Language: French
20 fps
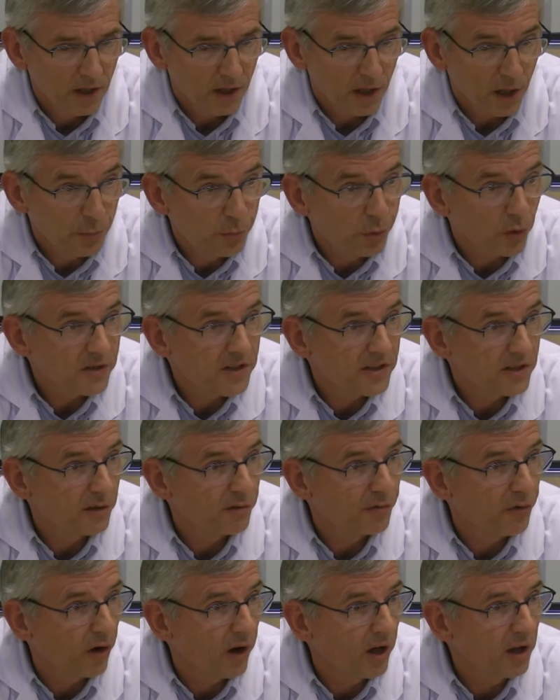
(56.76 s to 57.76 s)
Et pour ces
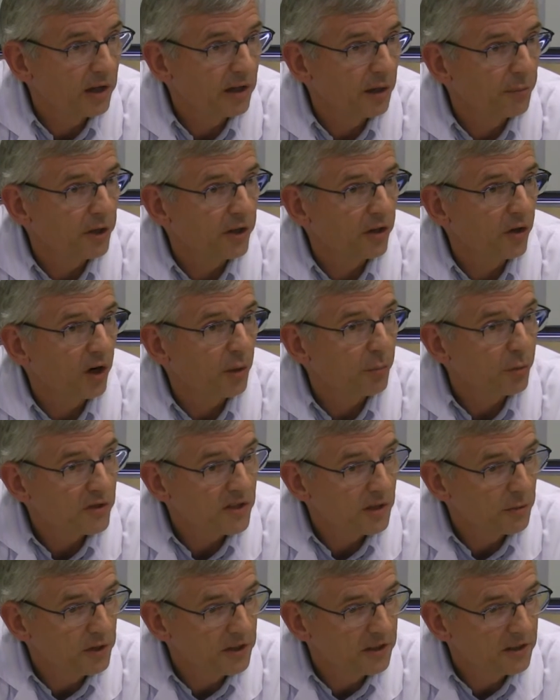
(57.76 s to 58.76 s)
enfants-là, il y a maintenant la
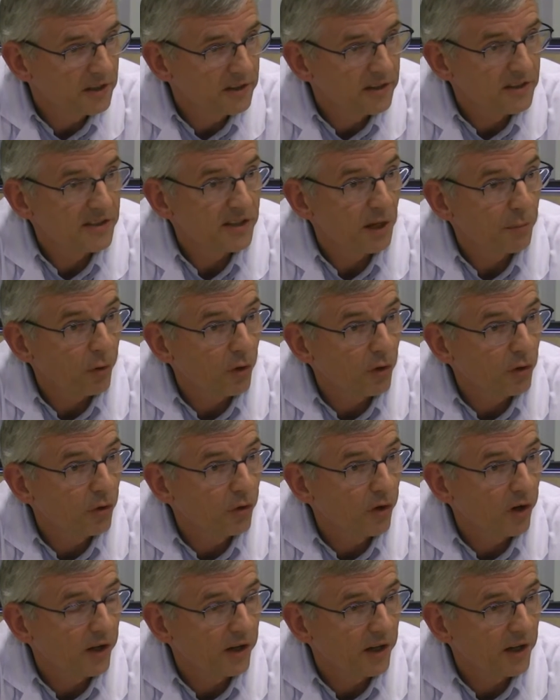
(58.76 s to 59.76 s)
possibilité des implants
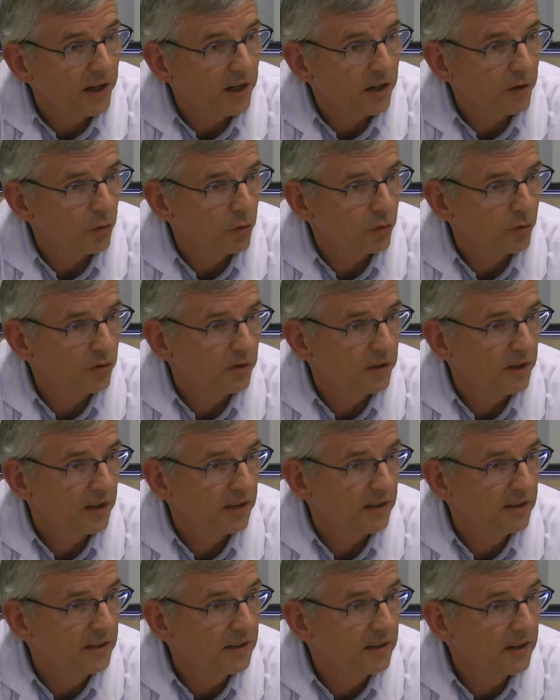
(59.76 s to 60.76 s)
cochléaires, qui sont une
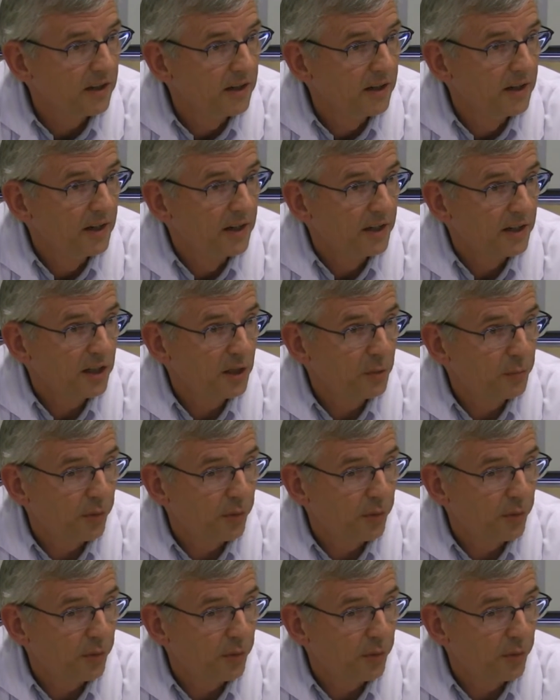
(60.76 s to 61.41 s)
technique qui